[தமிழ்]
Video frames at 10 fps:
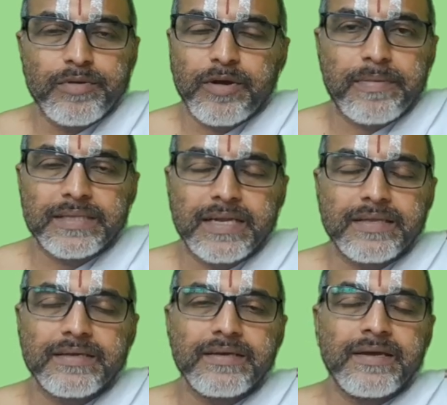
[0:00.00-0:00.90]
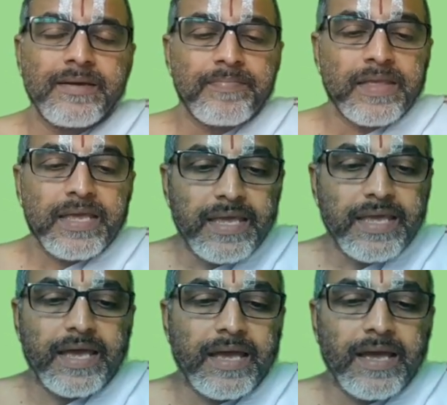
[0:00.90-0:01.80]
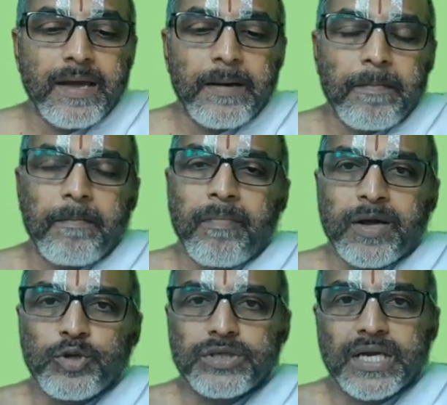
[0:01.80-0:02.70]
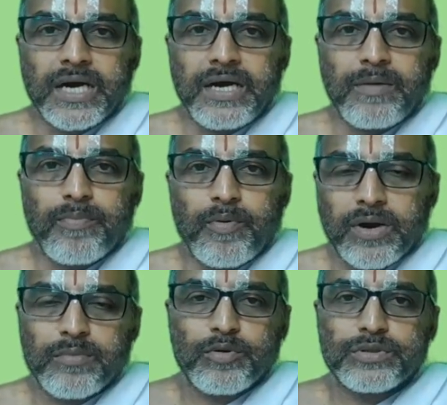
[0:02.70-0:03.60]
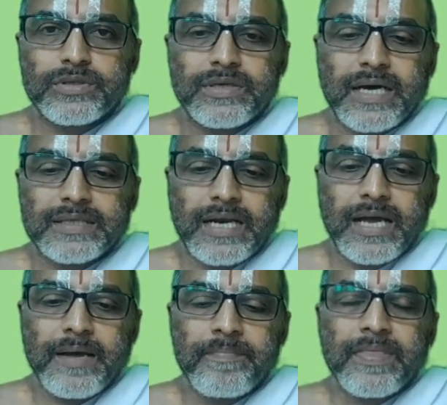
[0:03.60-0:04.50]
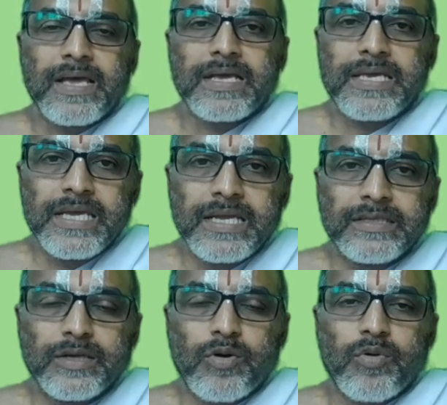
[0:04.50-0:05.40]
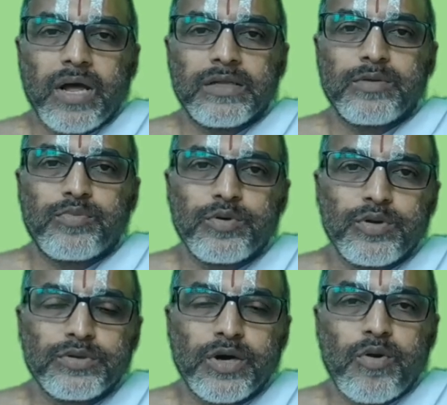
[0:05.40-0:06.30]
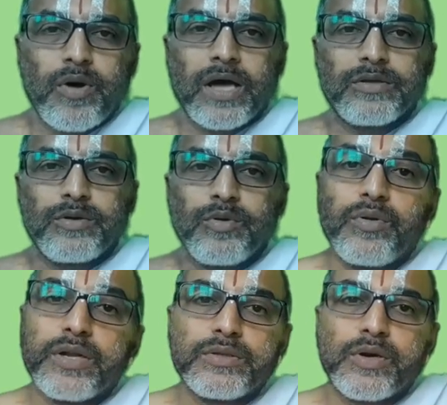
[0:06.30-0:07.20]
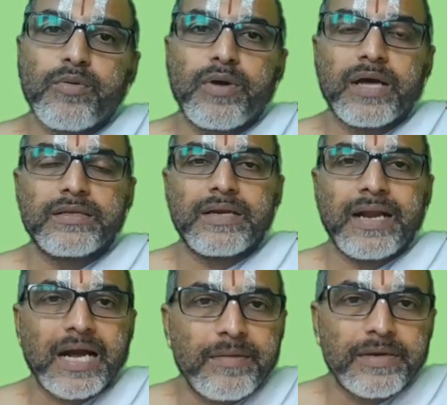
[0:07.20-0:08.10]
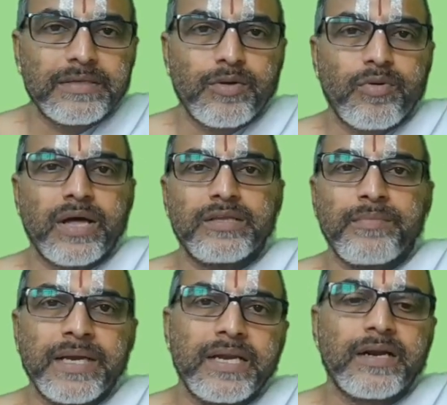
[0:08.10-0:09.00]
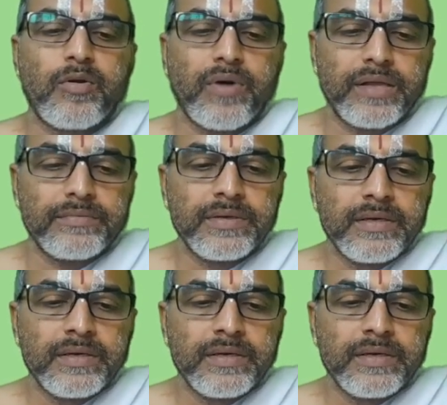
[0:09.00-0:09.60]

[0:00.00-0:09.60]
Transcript: உபயோகப்படுத்தினது இங்கே மனுஷர்கள் போடுற போது அதில் ஈ இருந்திருக்கக்கூடாது புழு இருந்திருக்கக்கூடாது நூல் இருந்திருக்கக்கூடாது நகம் இருந்திருக்கக்கூடாது மயிர் இருக்கக்கூடாது